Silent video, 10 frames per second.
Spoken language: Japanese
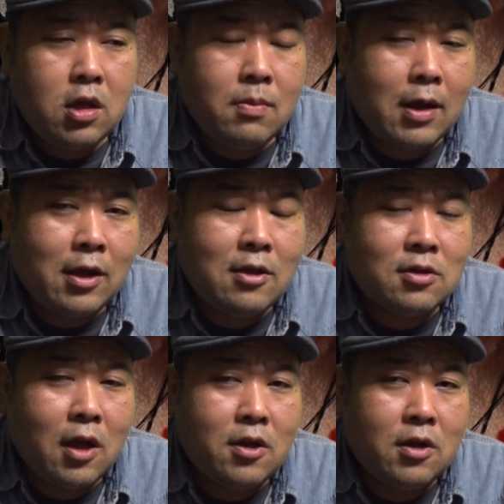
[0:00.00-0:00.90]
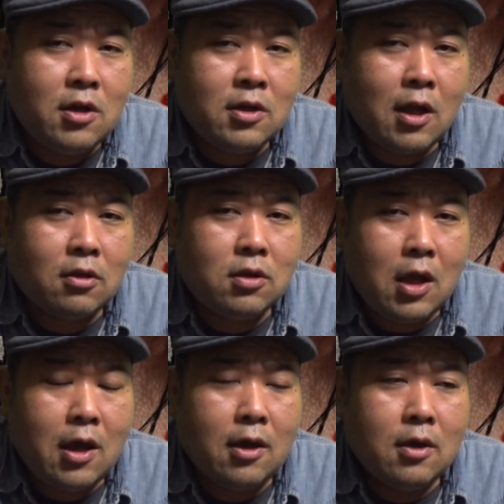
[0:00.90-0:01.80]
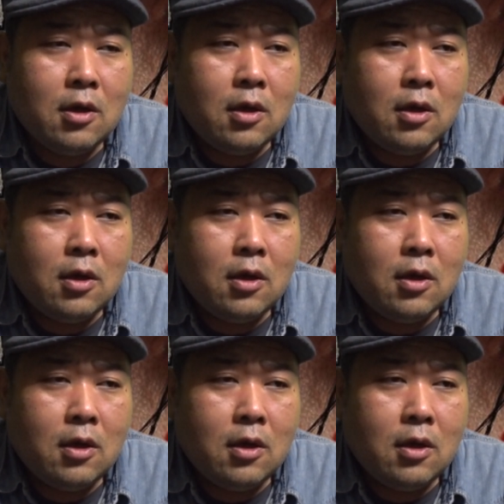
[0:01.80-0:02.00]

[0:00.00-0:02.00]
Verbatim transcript: 今現在に至って、